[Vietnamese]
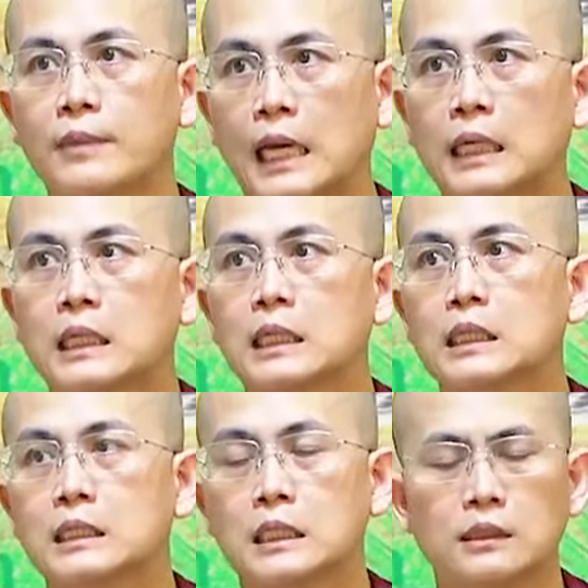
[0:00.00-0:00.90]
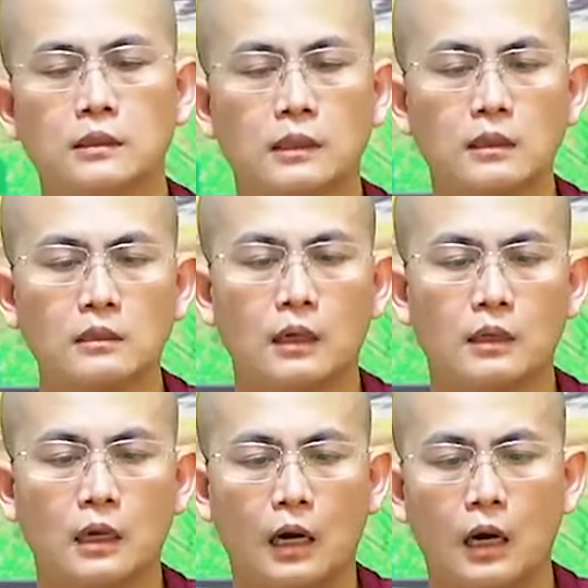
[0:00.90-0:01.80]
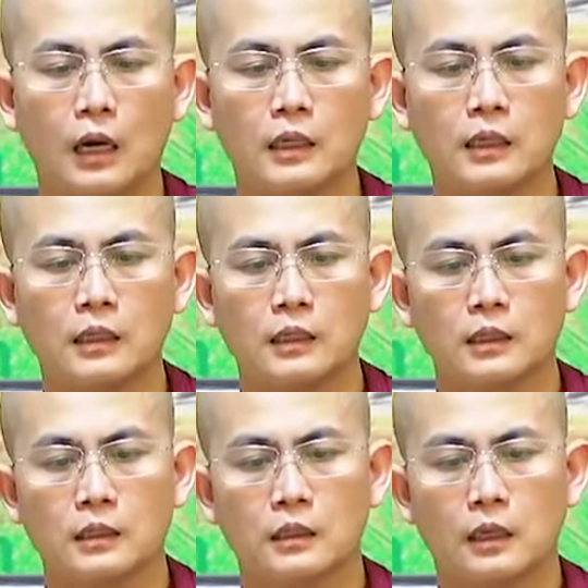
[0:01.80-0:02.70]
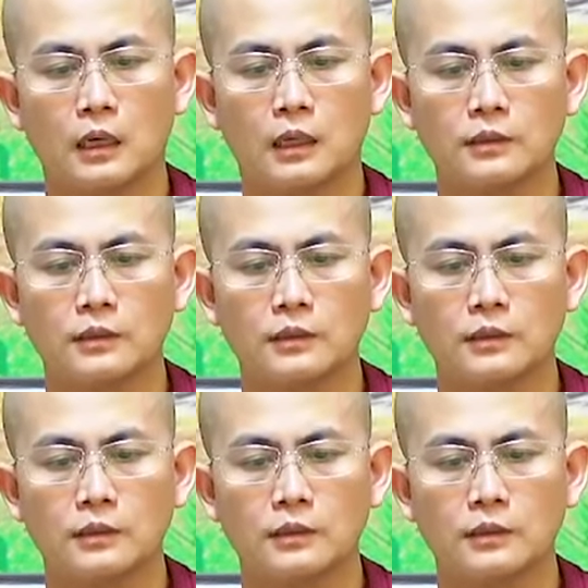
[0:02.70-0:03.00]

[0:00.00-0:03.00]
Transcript: này thì những cái người ấy uh,